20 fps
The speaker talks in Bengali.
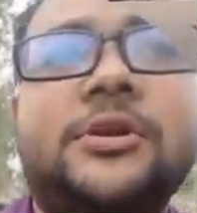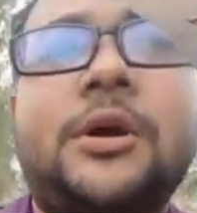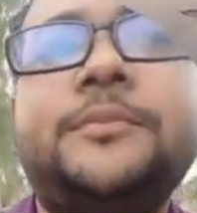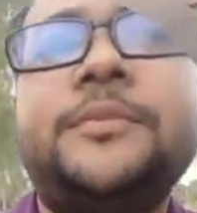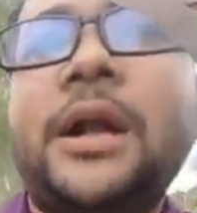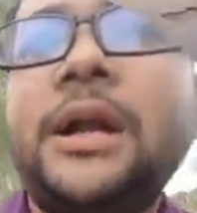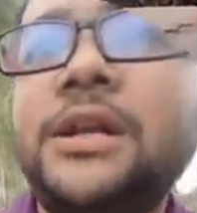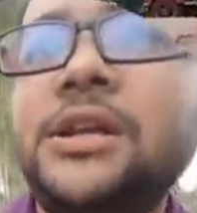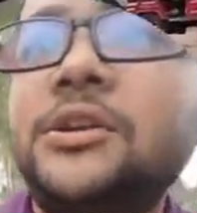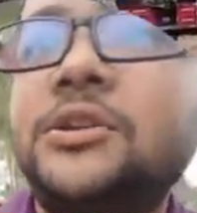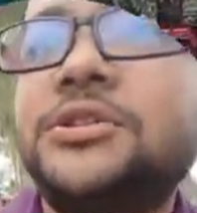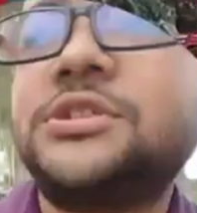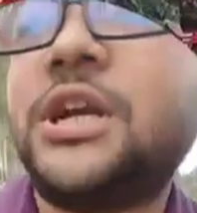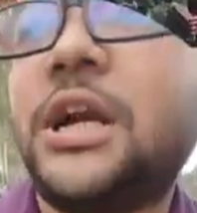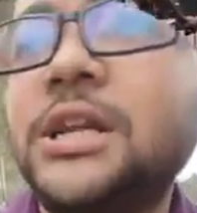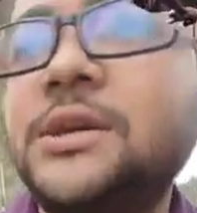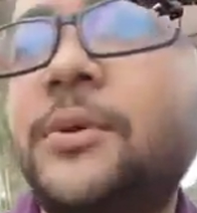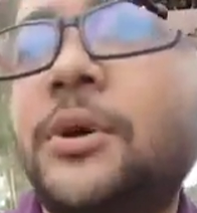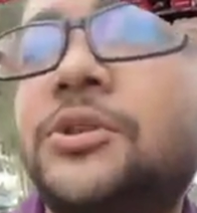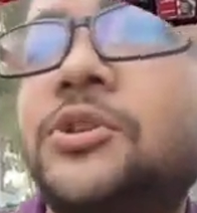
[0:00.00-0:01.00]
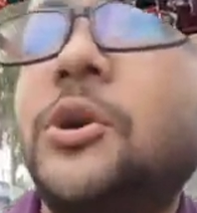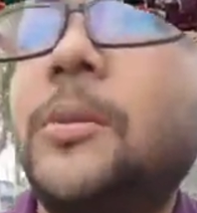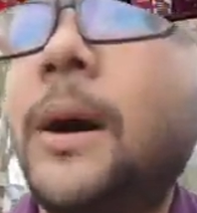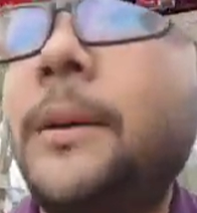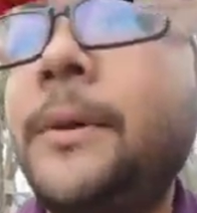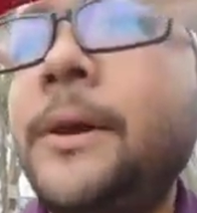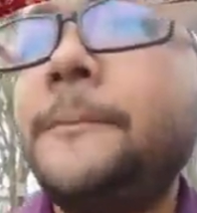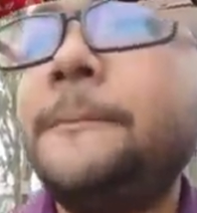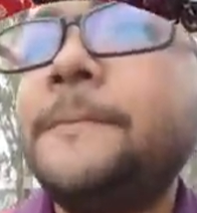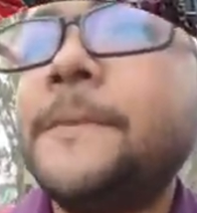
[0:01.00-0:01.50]
সব দাঁড়িয়ে রয়েছে
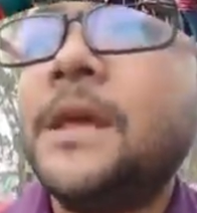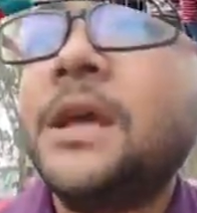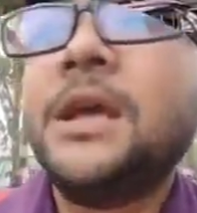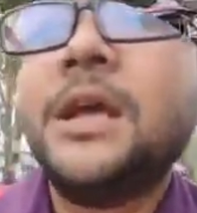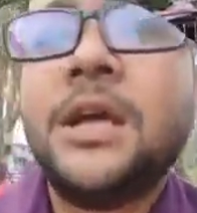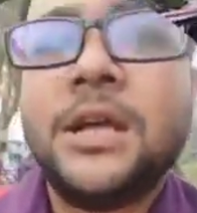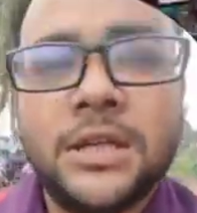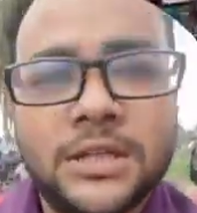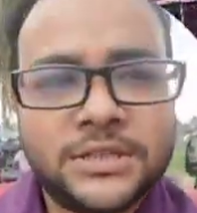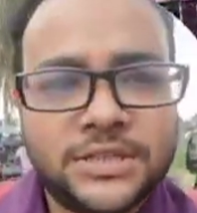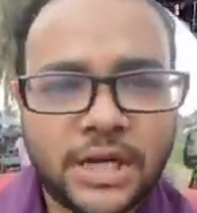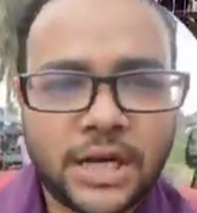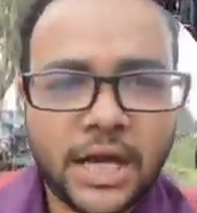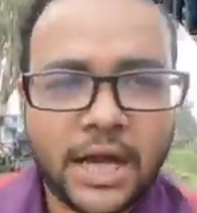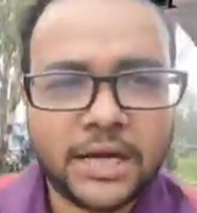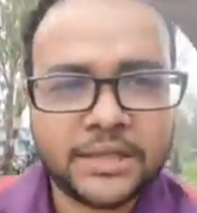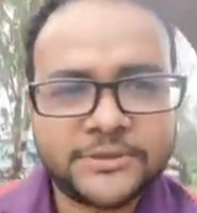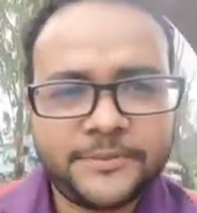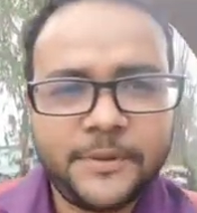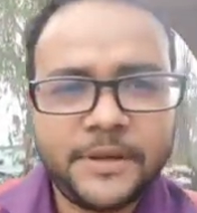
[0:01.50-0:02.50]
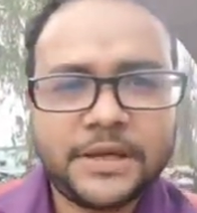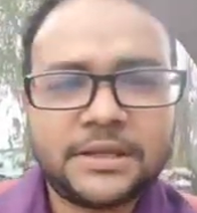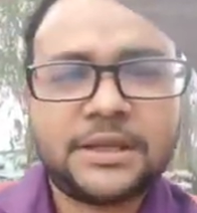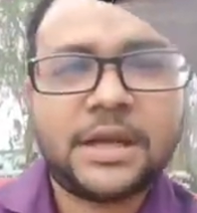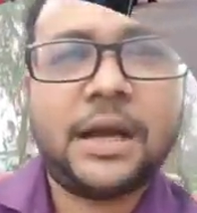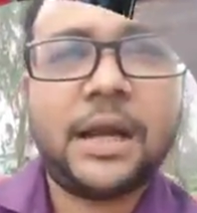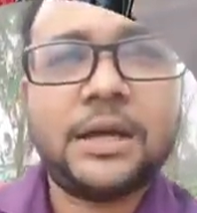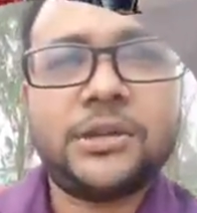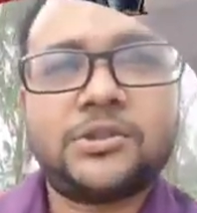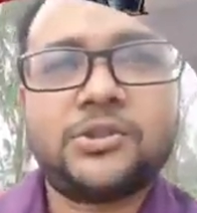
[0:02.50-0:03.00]
সারিবদ্ধভাবে যারা আসবে
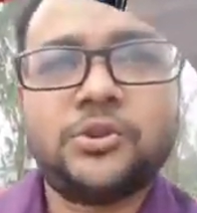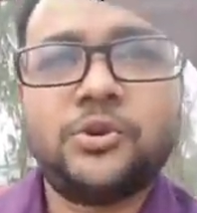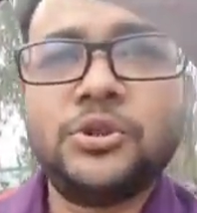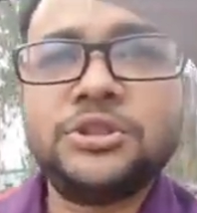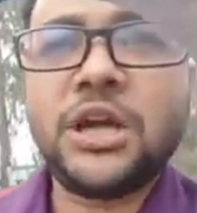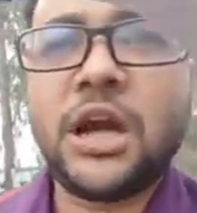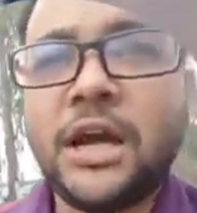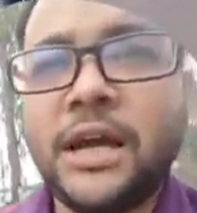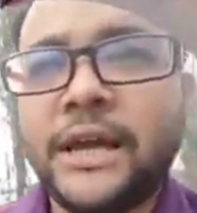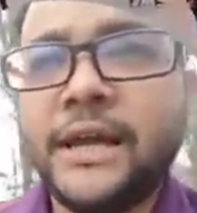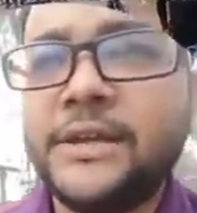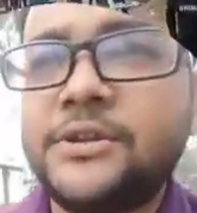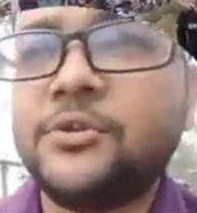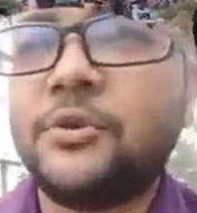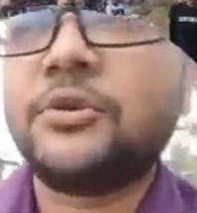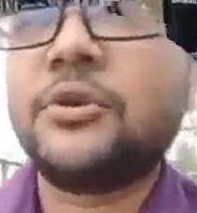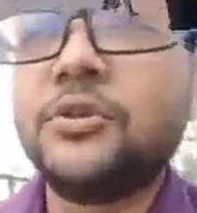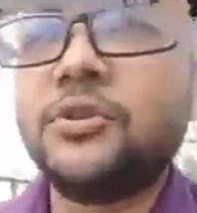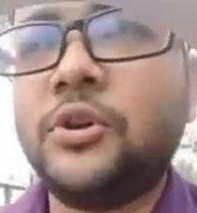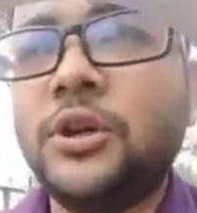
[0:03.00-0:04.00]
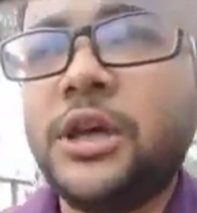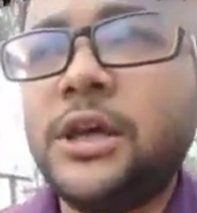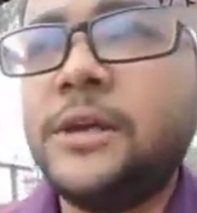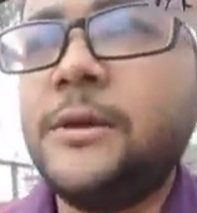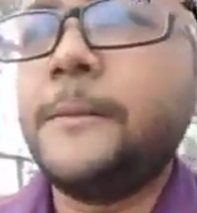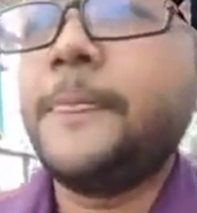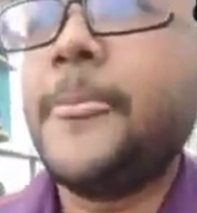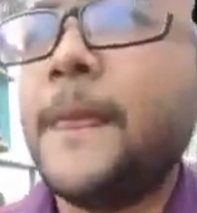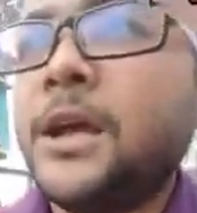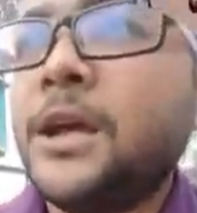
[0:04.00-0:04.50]
তারা সোজা এই টোটো ধরেই
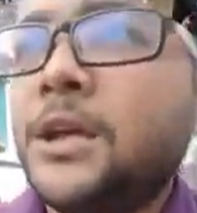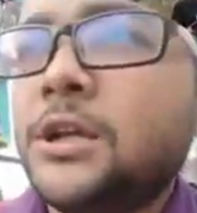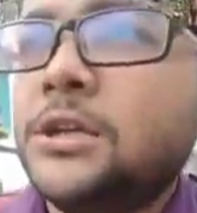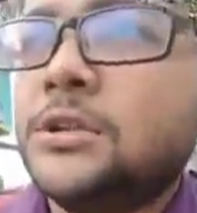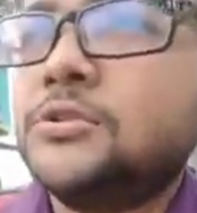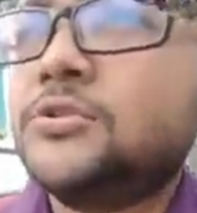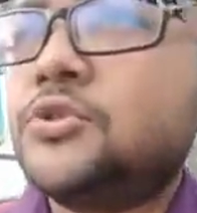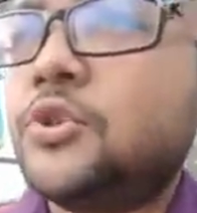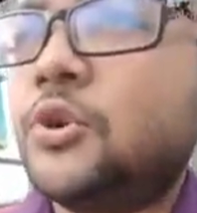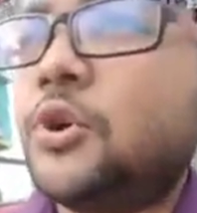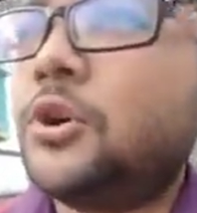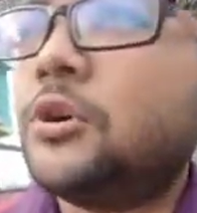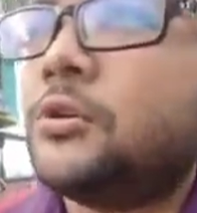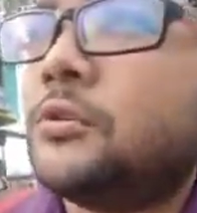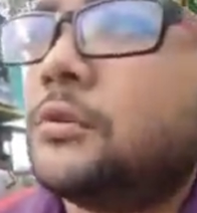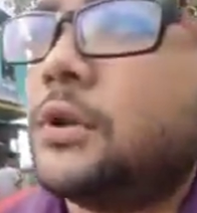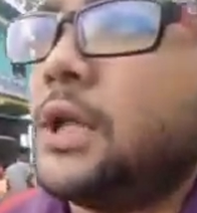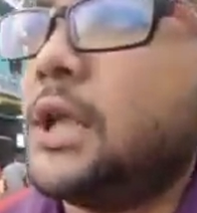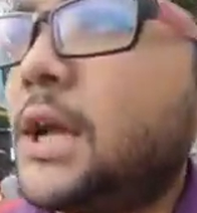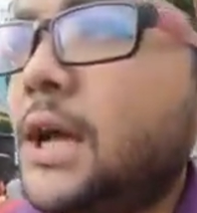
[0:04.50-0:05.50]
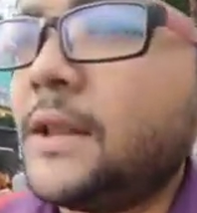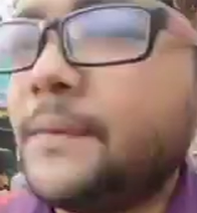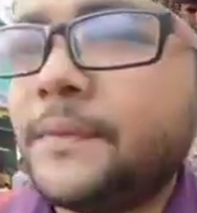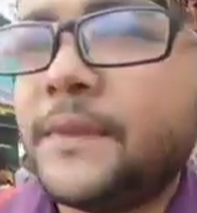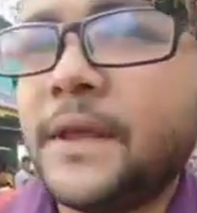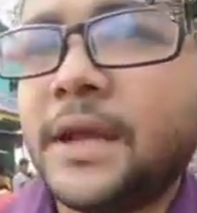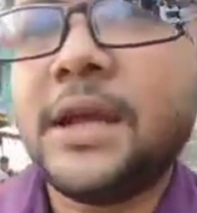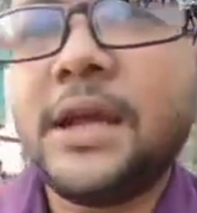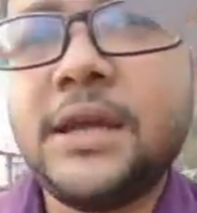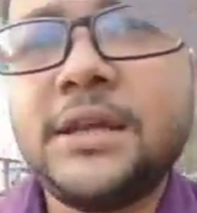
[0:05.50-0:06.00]
জোর এখান
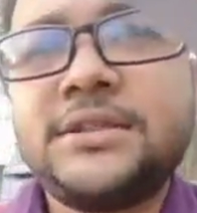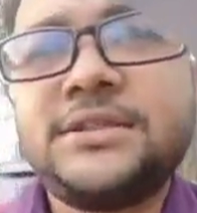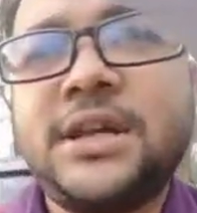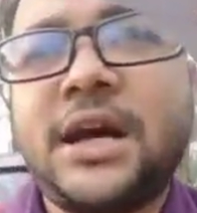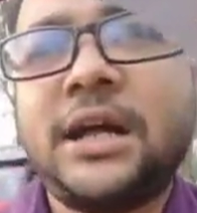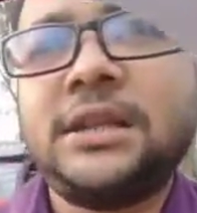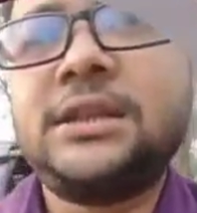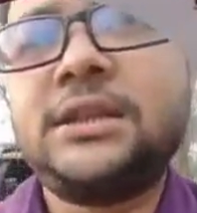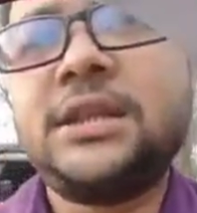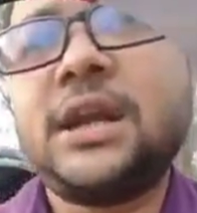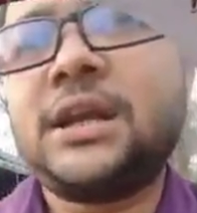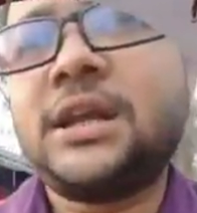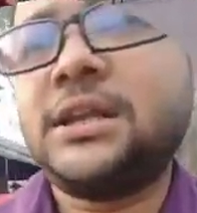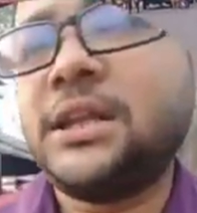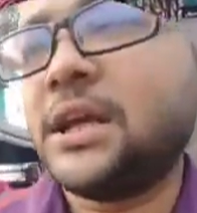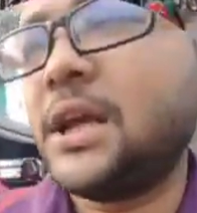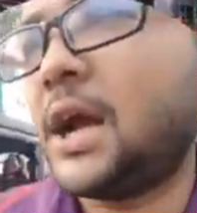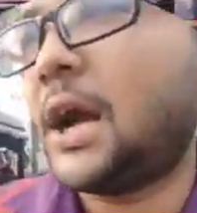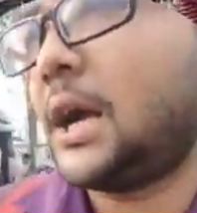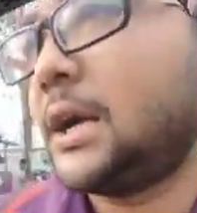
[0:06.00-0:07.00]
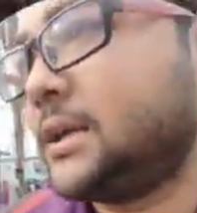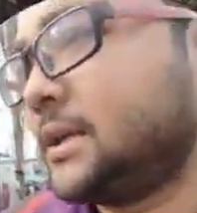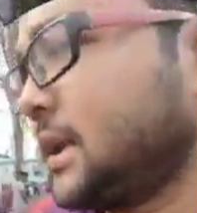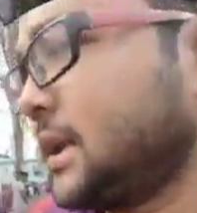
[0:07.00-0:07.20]
থেকে সাত টাকা থেকে আট